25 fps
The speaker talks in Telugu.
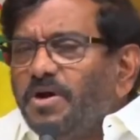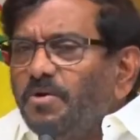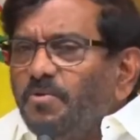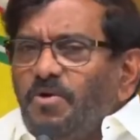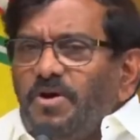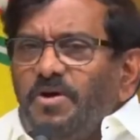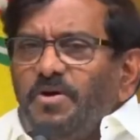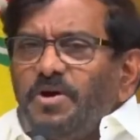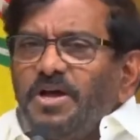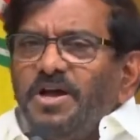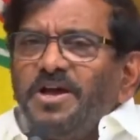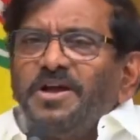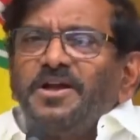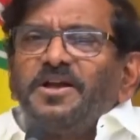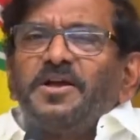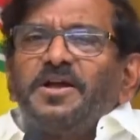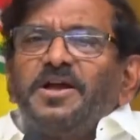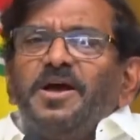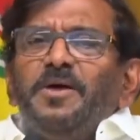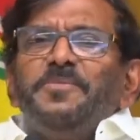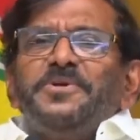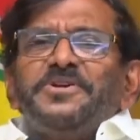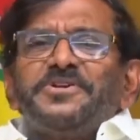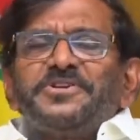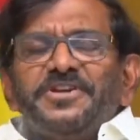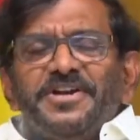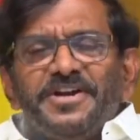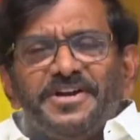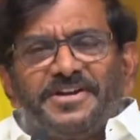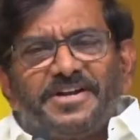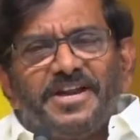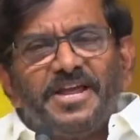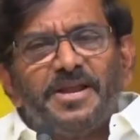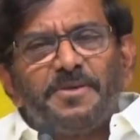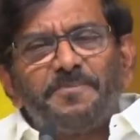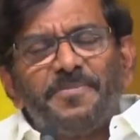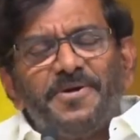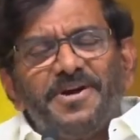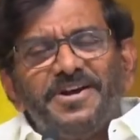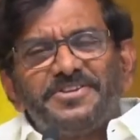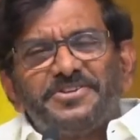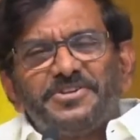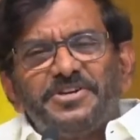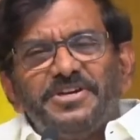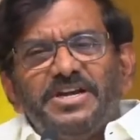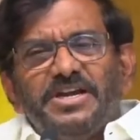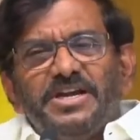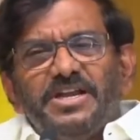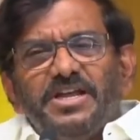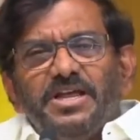ఒక ఒక కమిషనరేట్ ఏర్పాటు
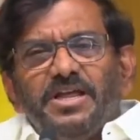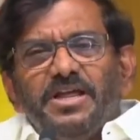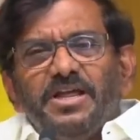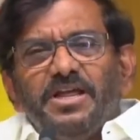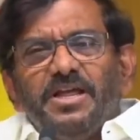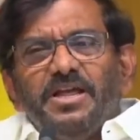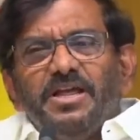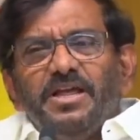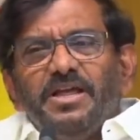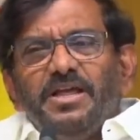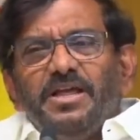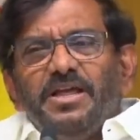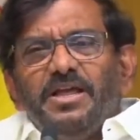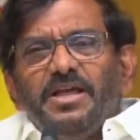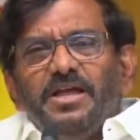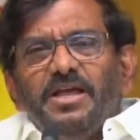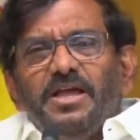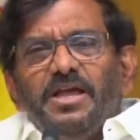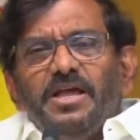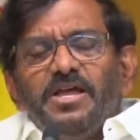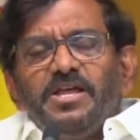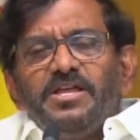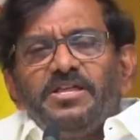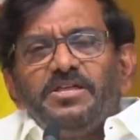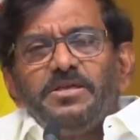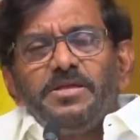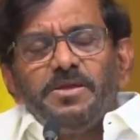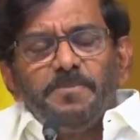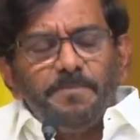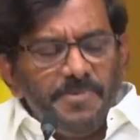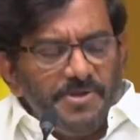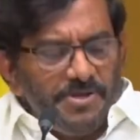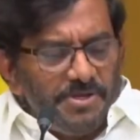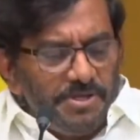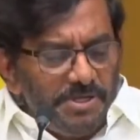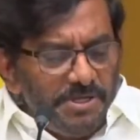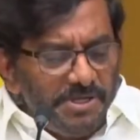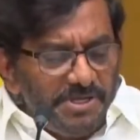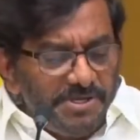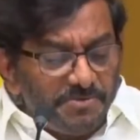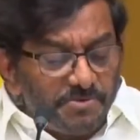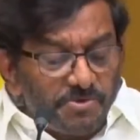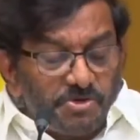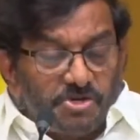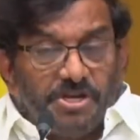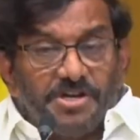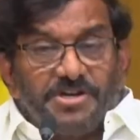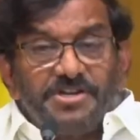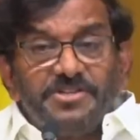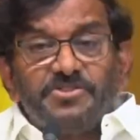చేయండి ఈ ఈ
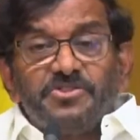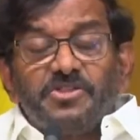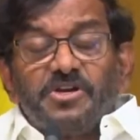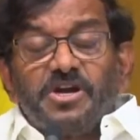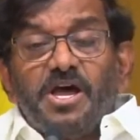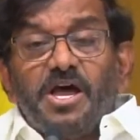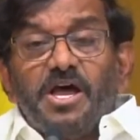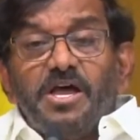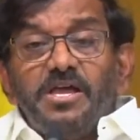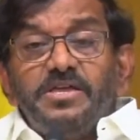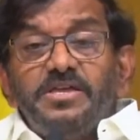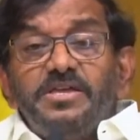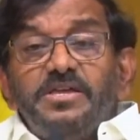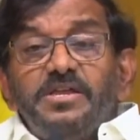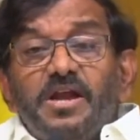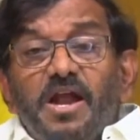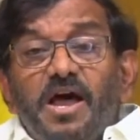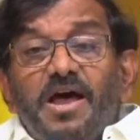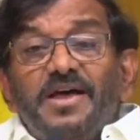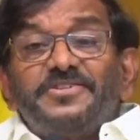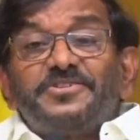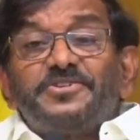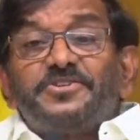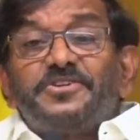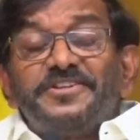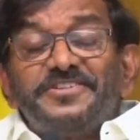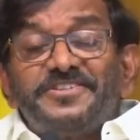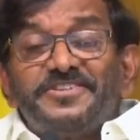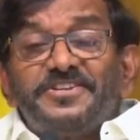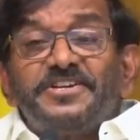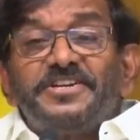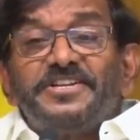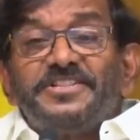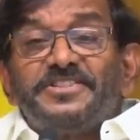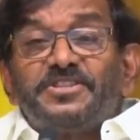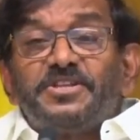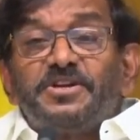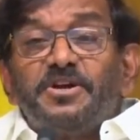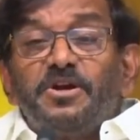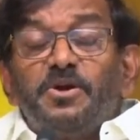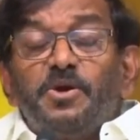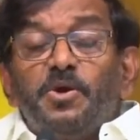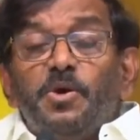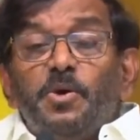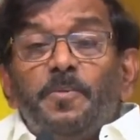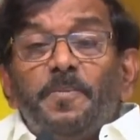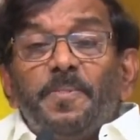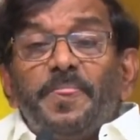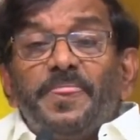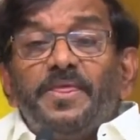చరిత్ర ఈ రాష్ట్ర
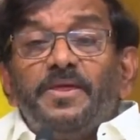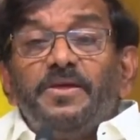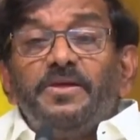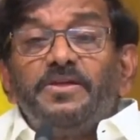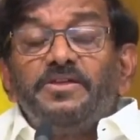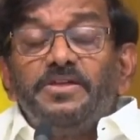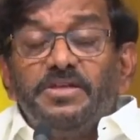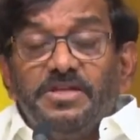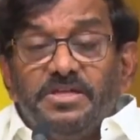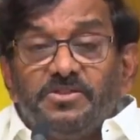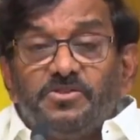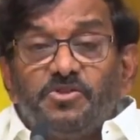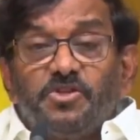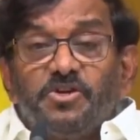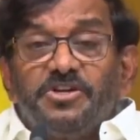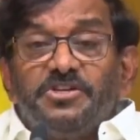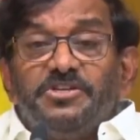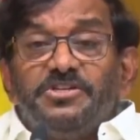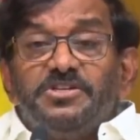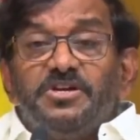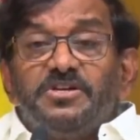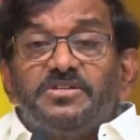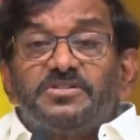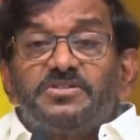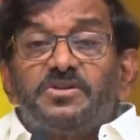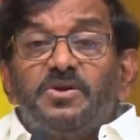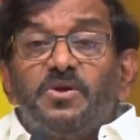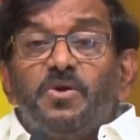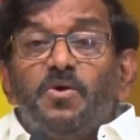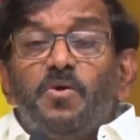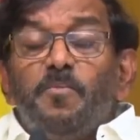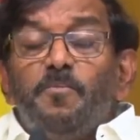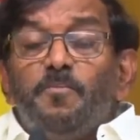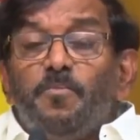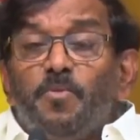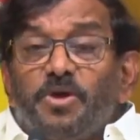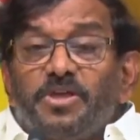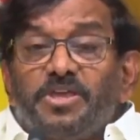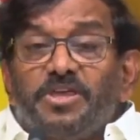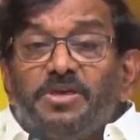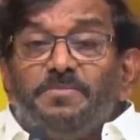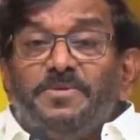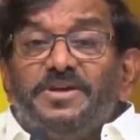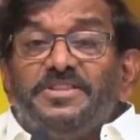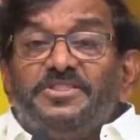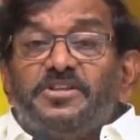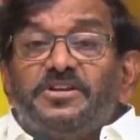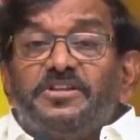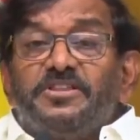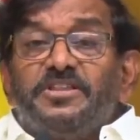చరిత్రలో ఈ త్రీ ఇయర్స్లో
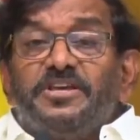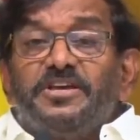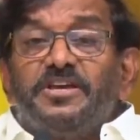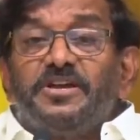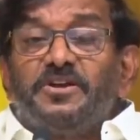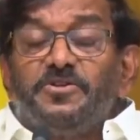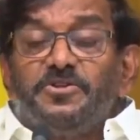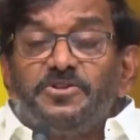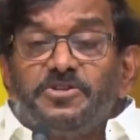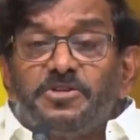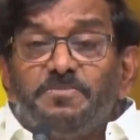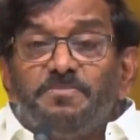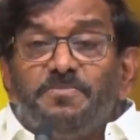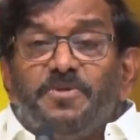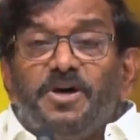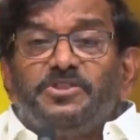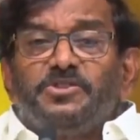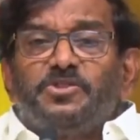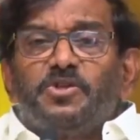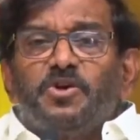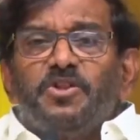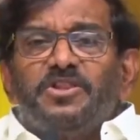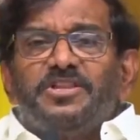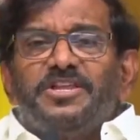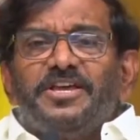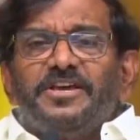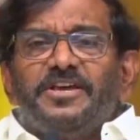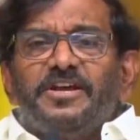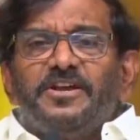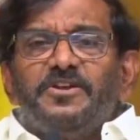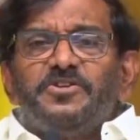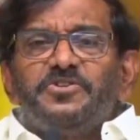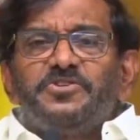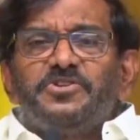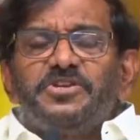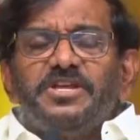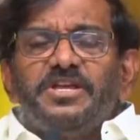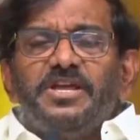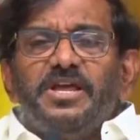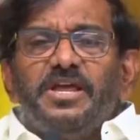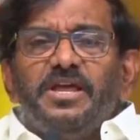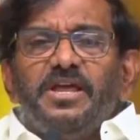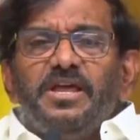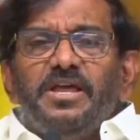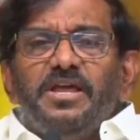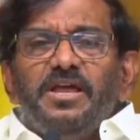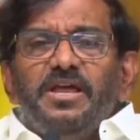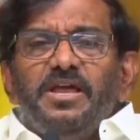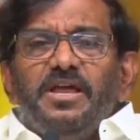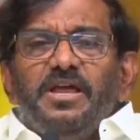ముఖ్యమంత్రి దగ్గర నుంచి మంత్రుల దగ్గర నుంచి
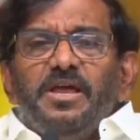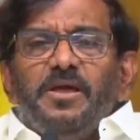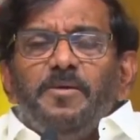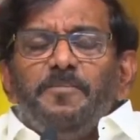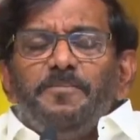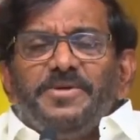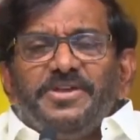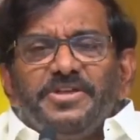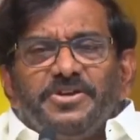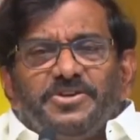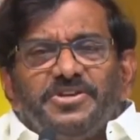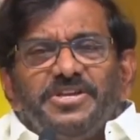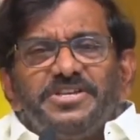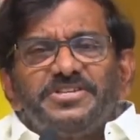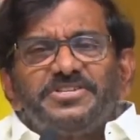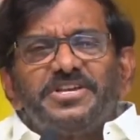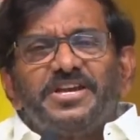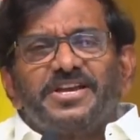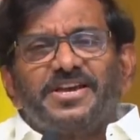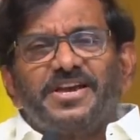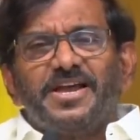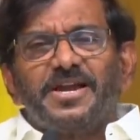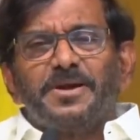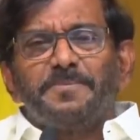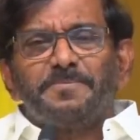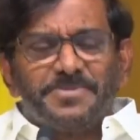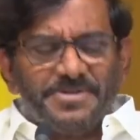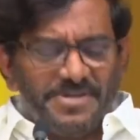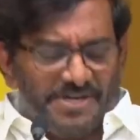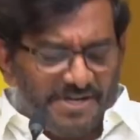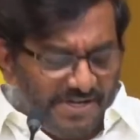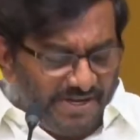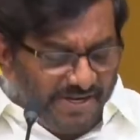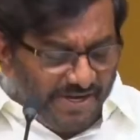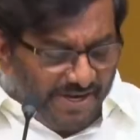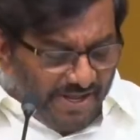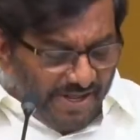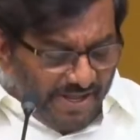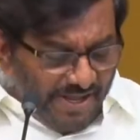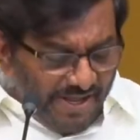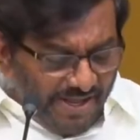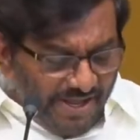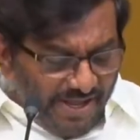మీరు చేసే కరప్షన్